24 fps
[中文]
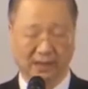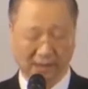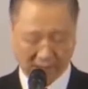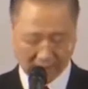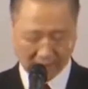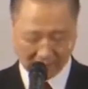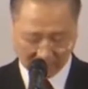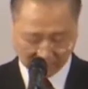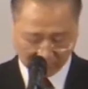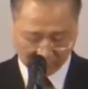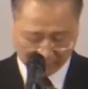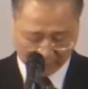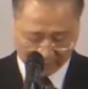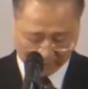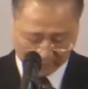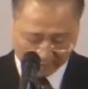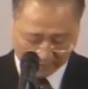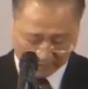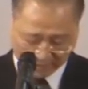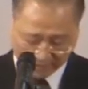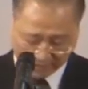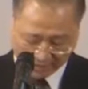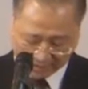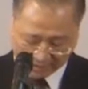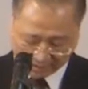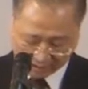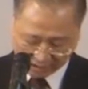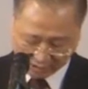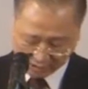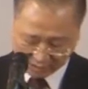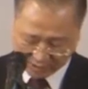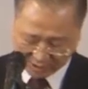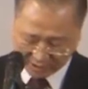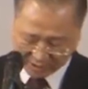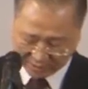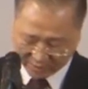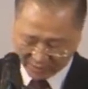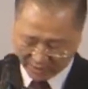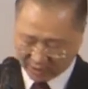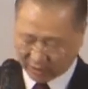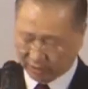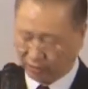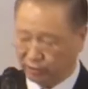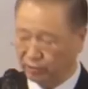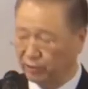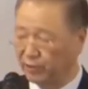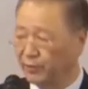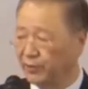所以台长希望你们
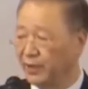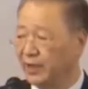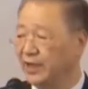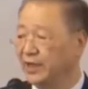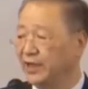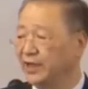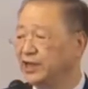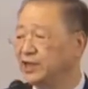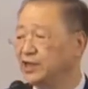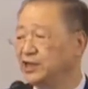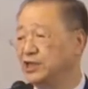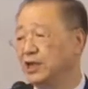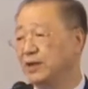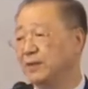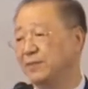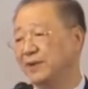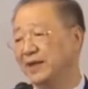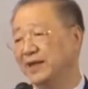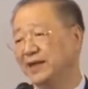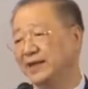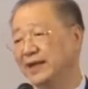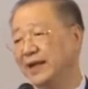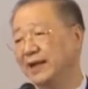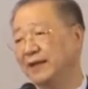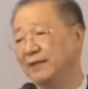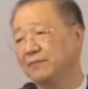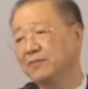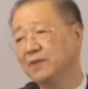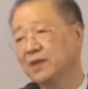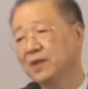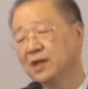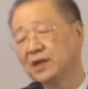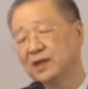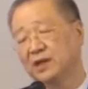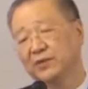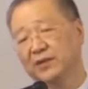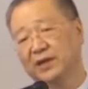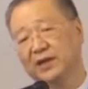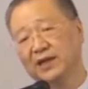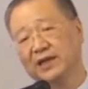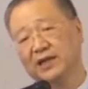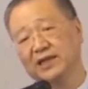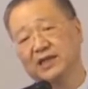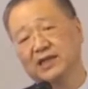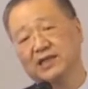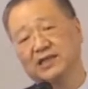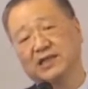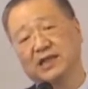要学会理解别人，因为
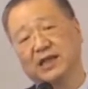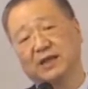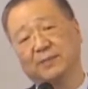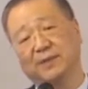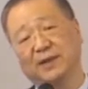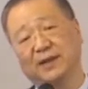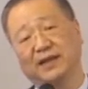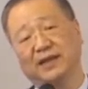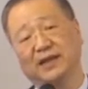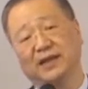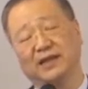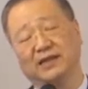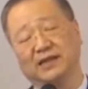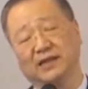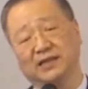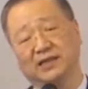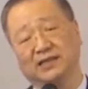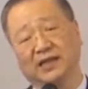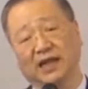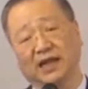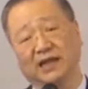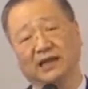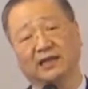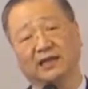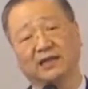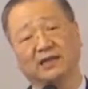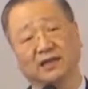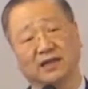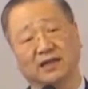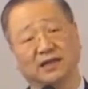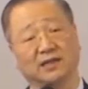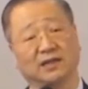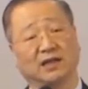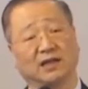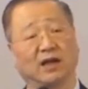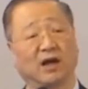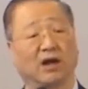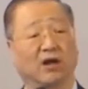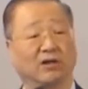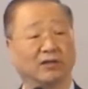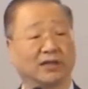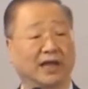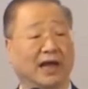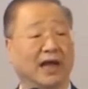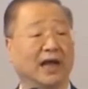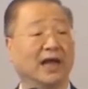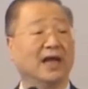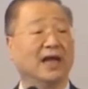理解别人，你才能更好
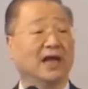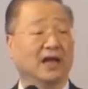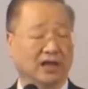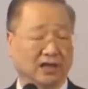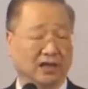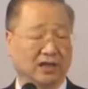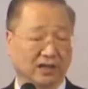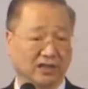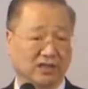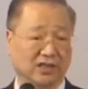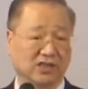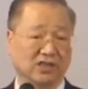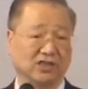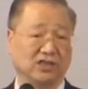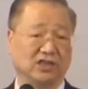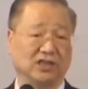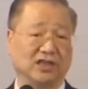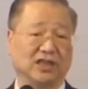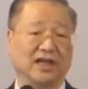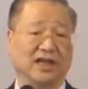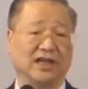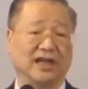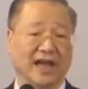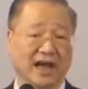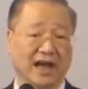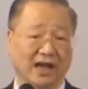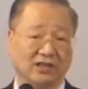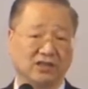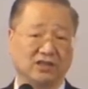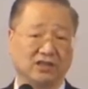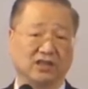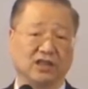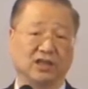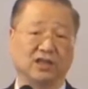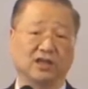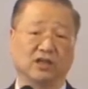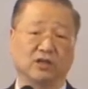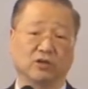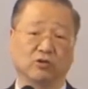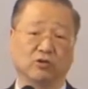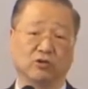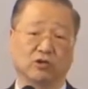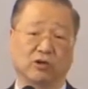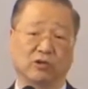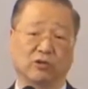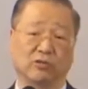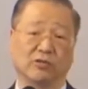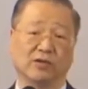的和自己的良心沟
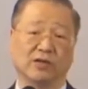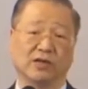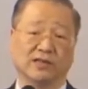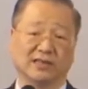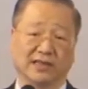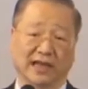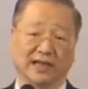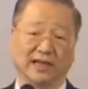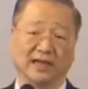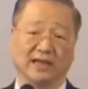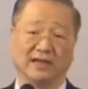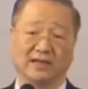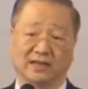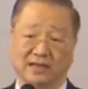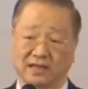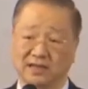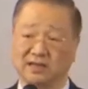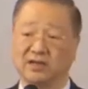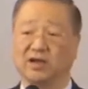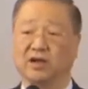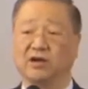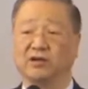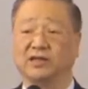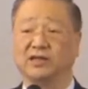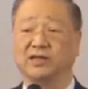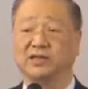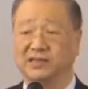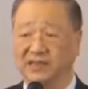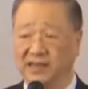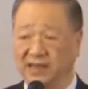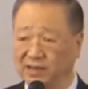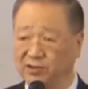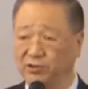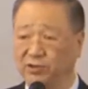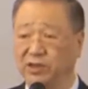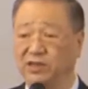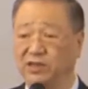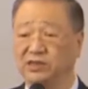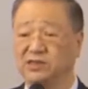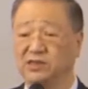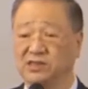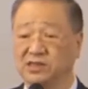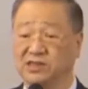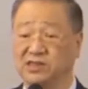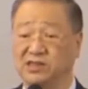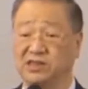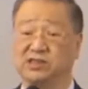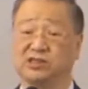通，才能更好的解决
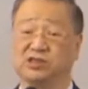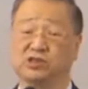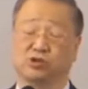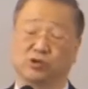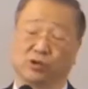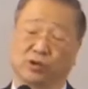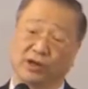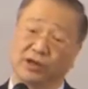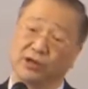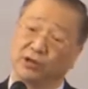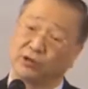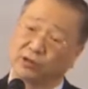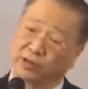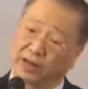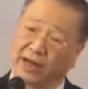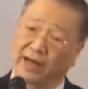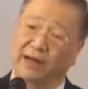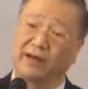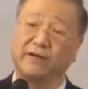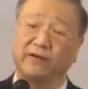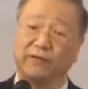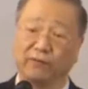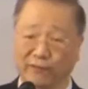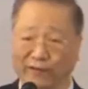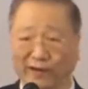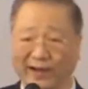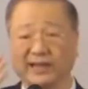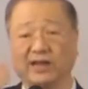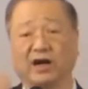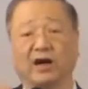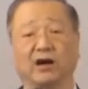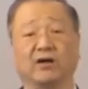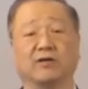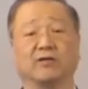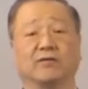自己所有的烦恼。